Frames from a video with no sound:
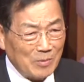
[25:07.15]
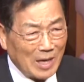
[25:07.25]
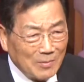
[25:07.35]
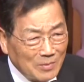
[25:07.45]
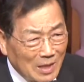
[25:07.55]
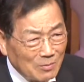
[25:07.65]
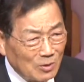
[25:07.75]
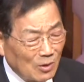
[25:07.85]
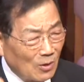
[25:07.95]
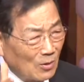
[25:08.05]

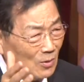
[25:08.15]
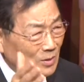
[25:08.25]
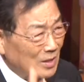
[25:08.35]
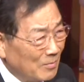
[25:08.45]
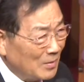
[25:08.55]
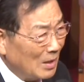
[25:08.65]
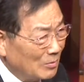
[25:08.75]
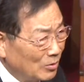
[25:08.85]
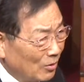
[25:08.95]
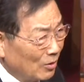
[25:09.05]
밤나무도 있고
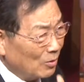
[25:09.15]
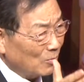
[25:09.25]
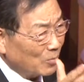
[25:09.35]
참나무도 있고